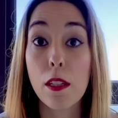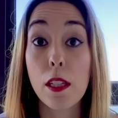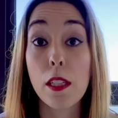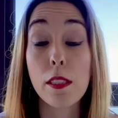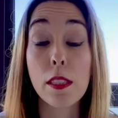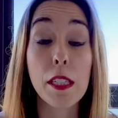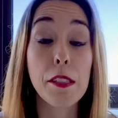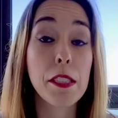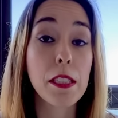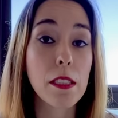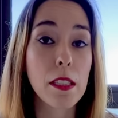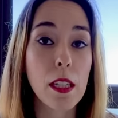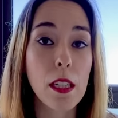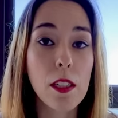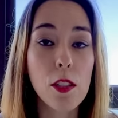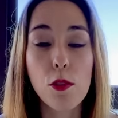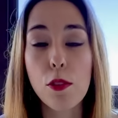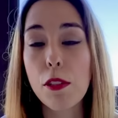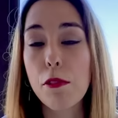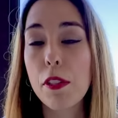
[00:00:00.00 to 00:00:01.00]
Y sabes
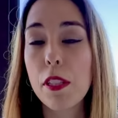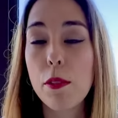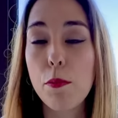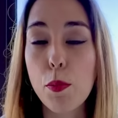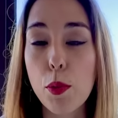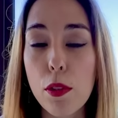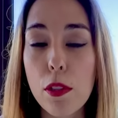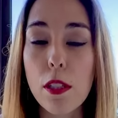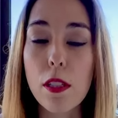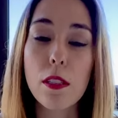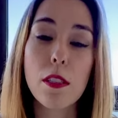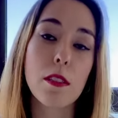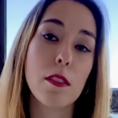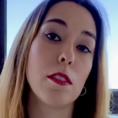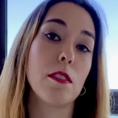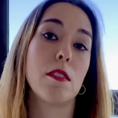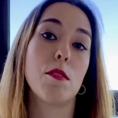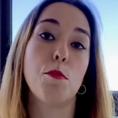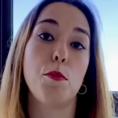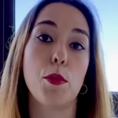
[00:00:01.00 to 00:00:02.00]
que no debe de importarte a
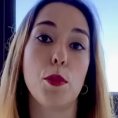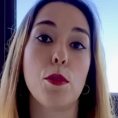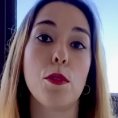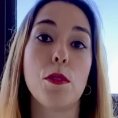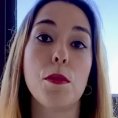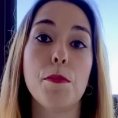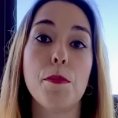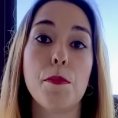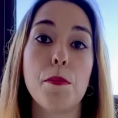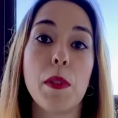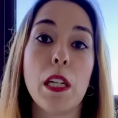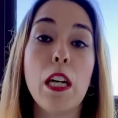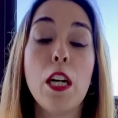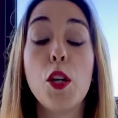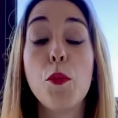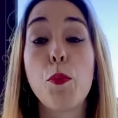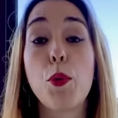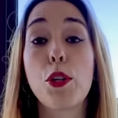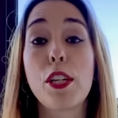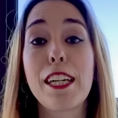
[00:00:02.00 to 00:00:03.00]
ti tampoco.
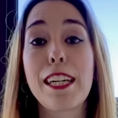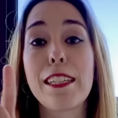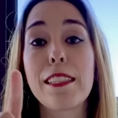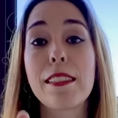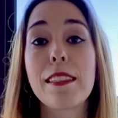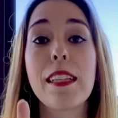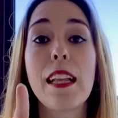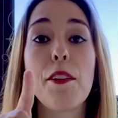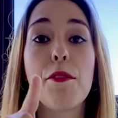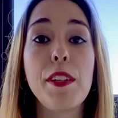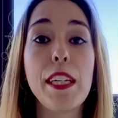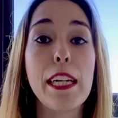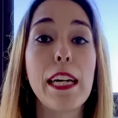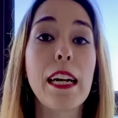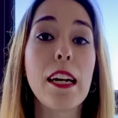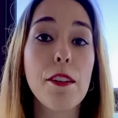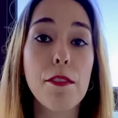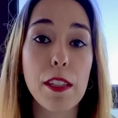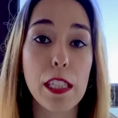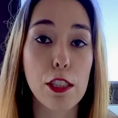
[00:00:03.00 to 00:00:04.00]
Porque esa es la
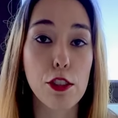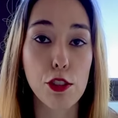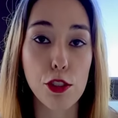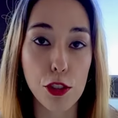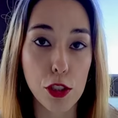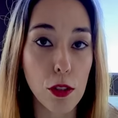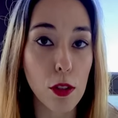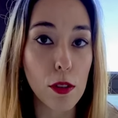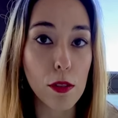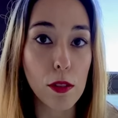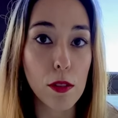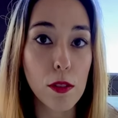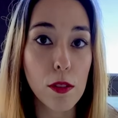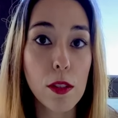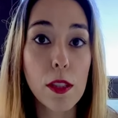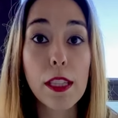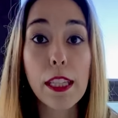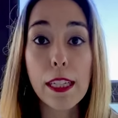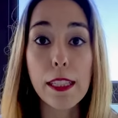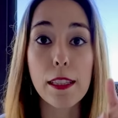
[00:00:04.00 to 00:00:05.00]
vieja versión
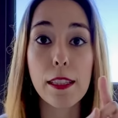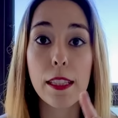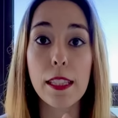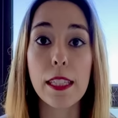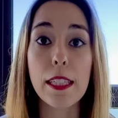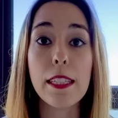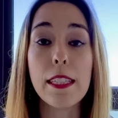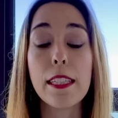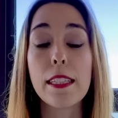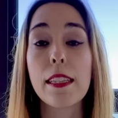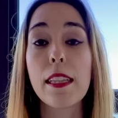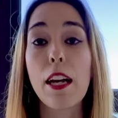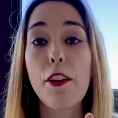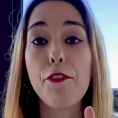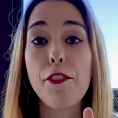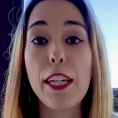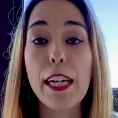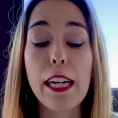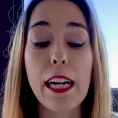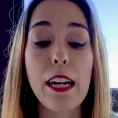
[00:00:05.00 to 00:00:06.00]
de ti y es la
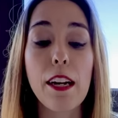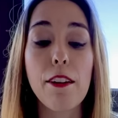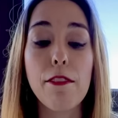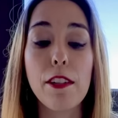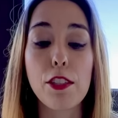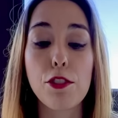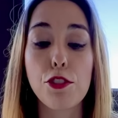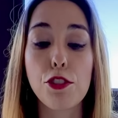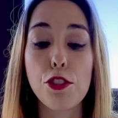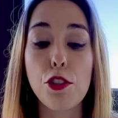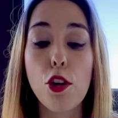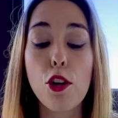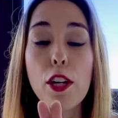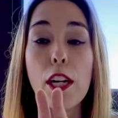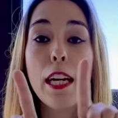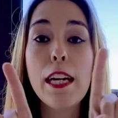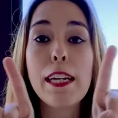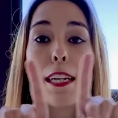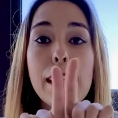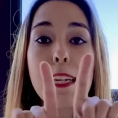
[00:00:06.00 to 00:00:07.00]
vieja versión
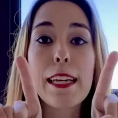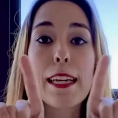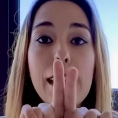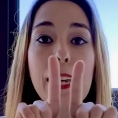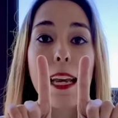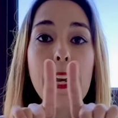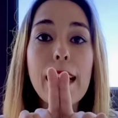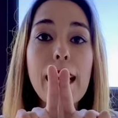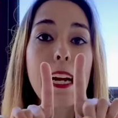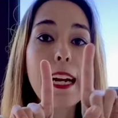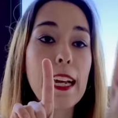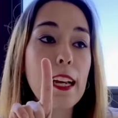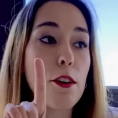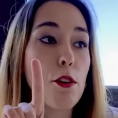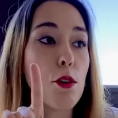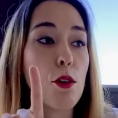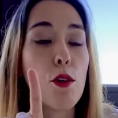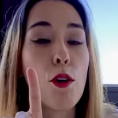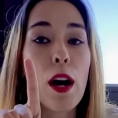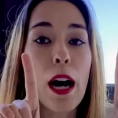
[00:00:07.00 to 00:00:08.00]
que
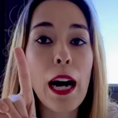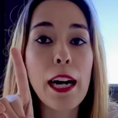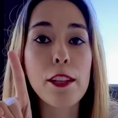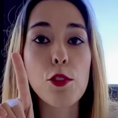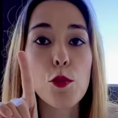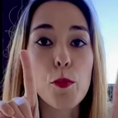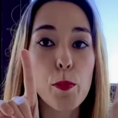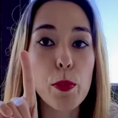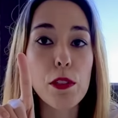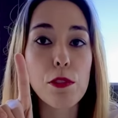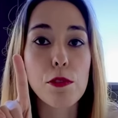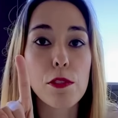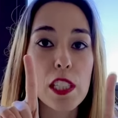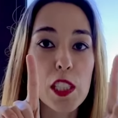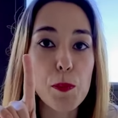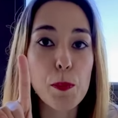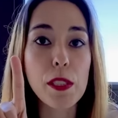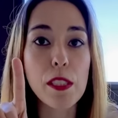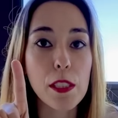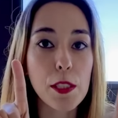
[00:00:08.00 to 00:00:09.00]
creó a tu persona
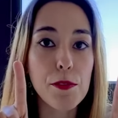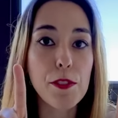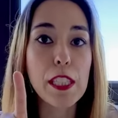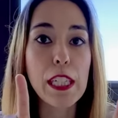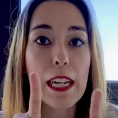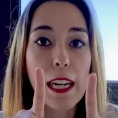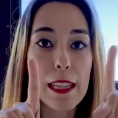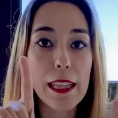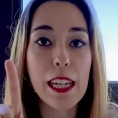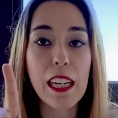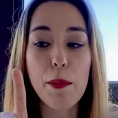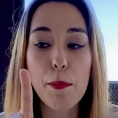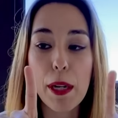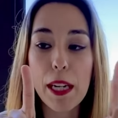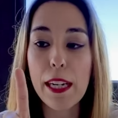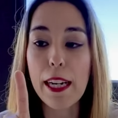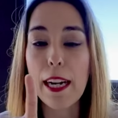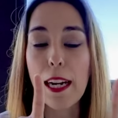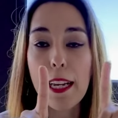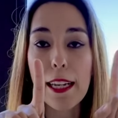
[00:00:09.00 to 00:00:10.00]
específica de la
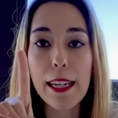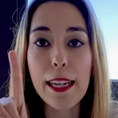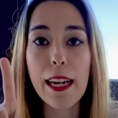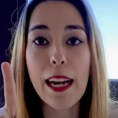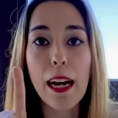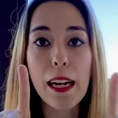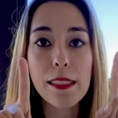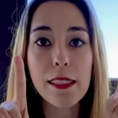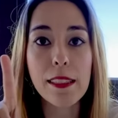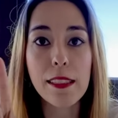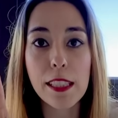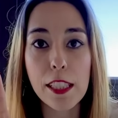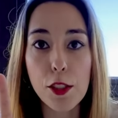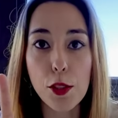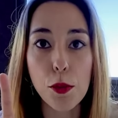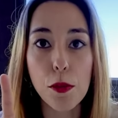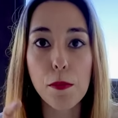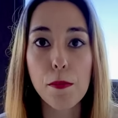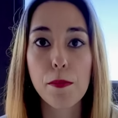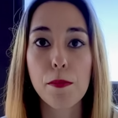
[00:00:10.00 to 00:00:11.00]
manera en que has
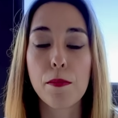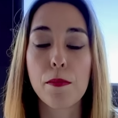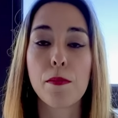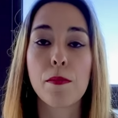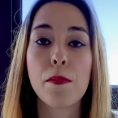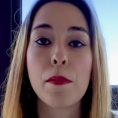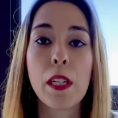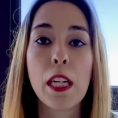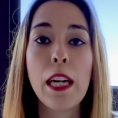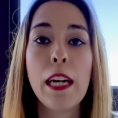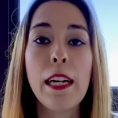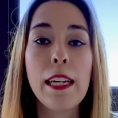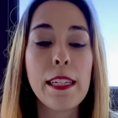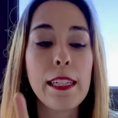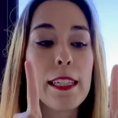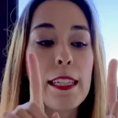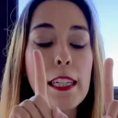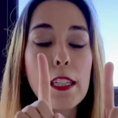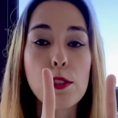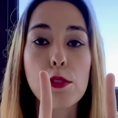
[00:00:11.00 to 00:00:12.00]
sido.
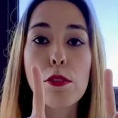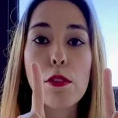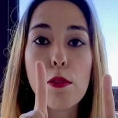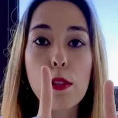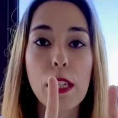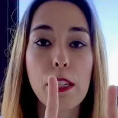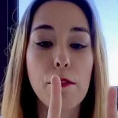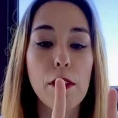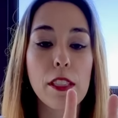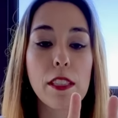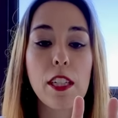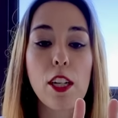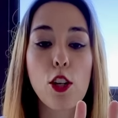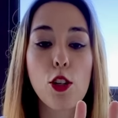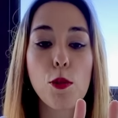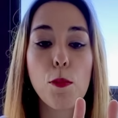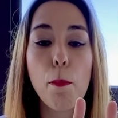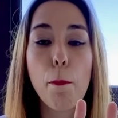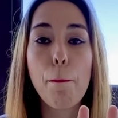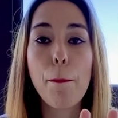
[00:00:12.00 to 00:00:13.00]
Y eso es lo que vas a
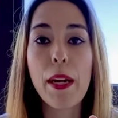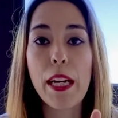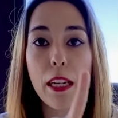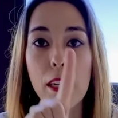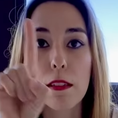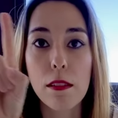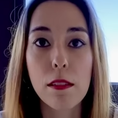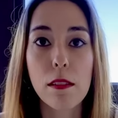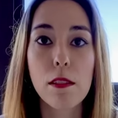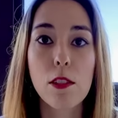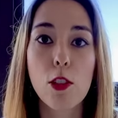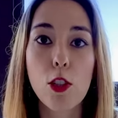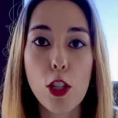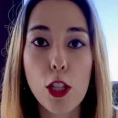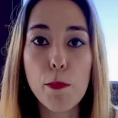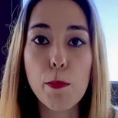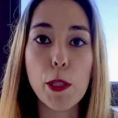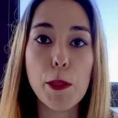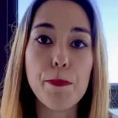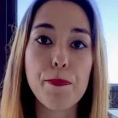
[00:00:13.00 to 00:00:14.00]
romper
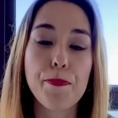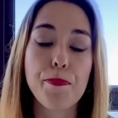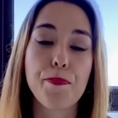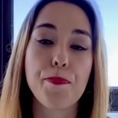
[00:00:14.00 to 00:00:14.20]
¿Cómo?